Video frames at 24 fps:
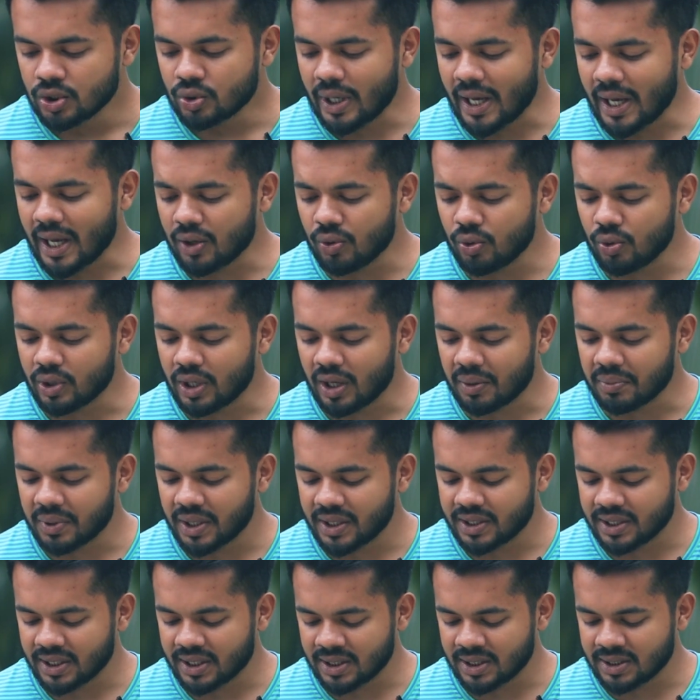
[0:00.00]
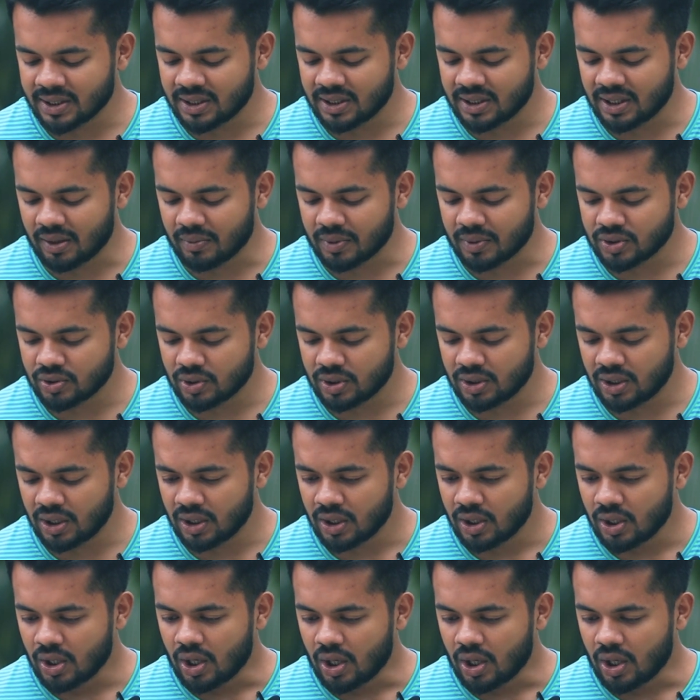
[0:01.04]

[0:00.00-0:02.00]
তো এখন আমরা এটা কেটে দিয়ে আমরা যদি